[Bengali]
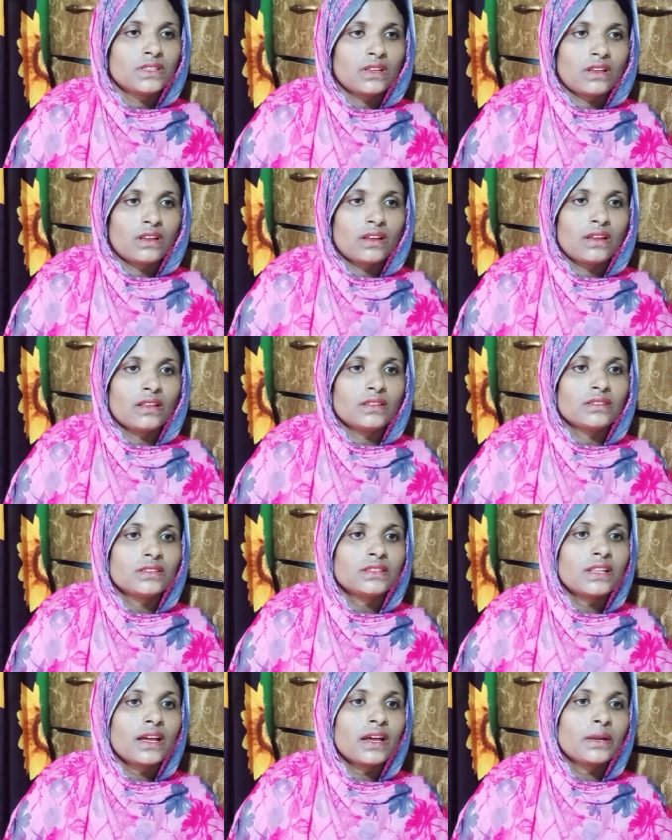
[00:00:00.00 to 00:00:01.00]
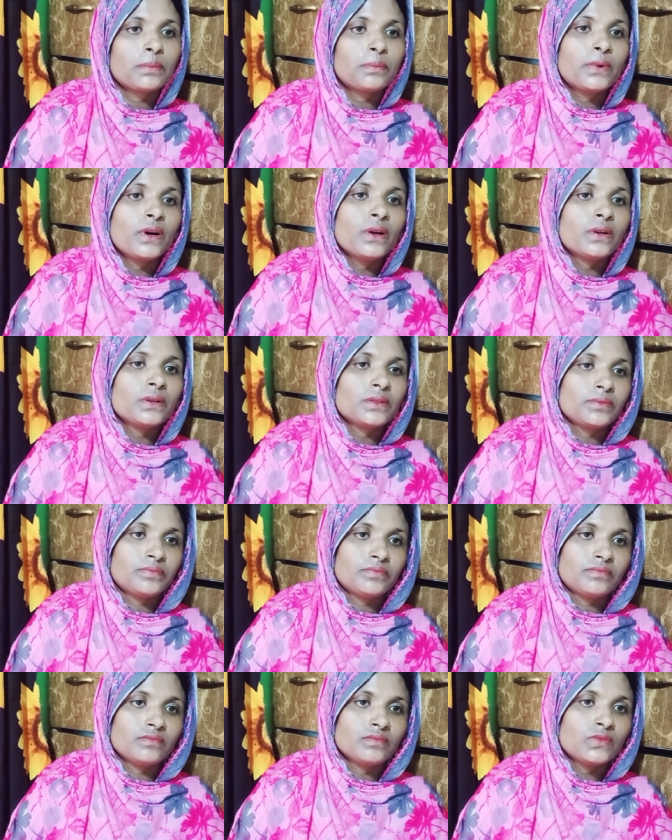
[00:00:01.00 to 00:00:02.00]
হ্যাঁ, তারপর
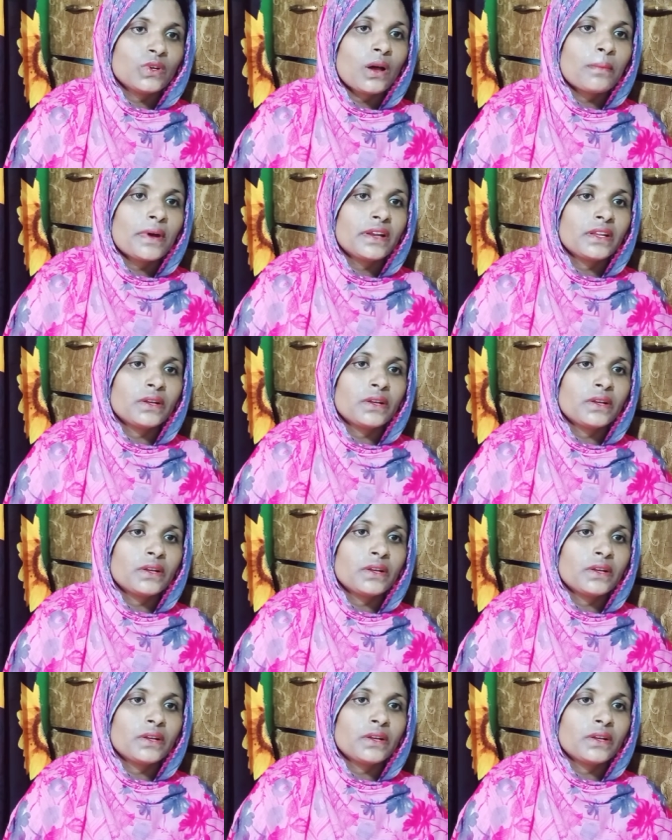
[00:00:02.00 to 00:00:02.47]
তো আমার ওই